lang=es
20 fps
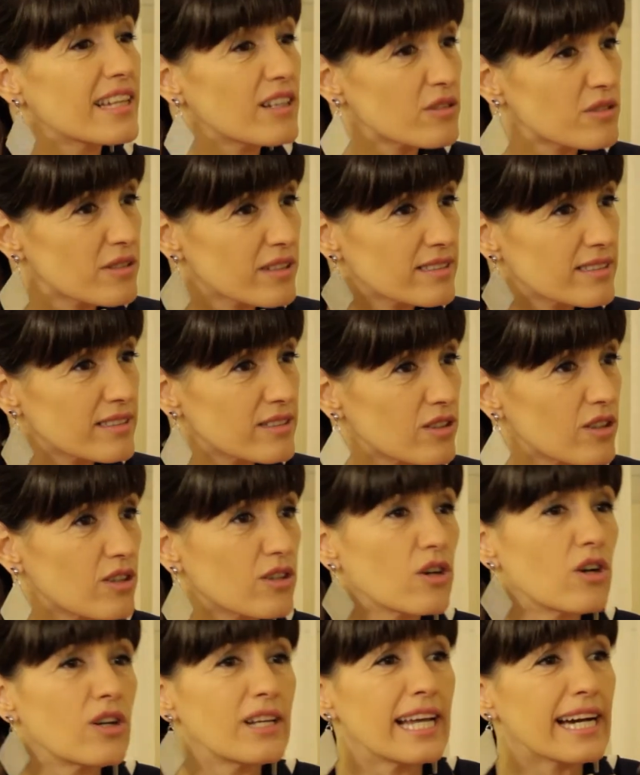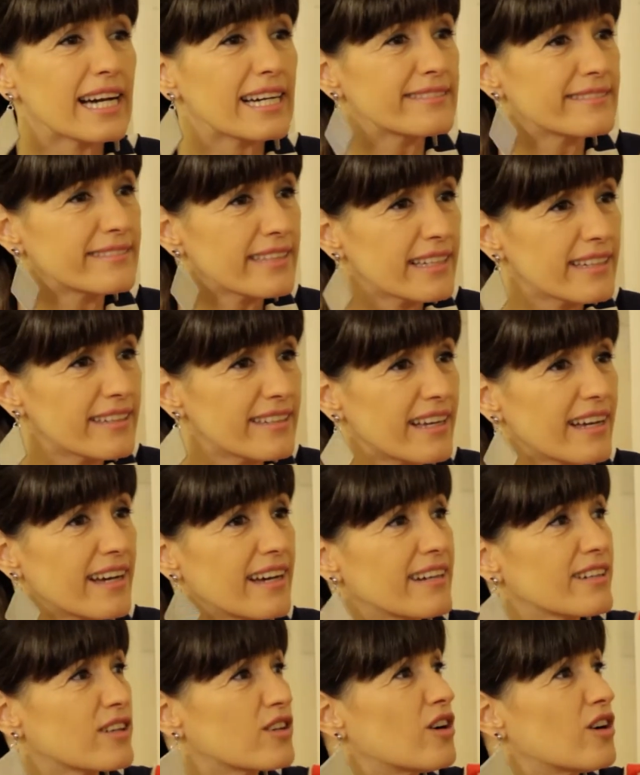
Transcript: los éxitos con la cantera,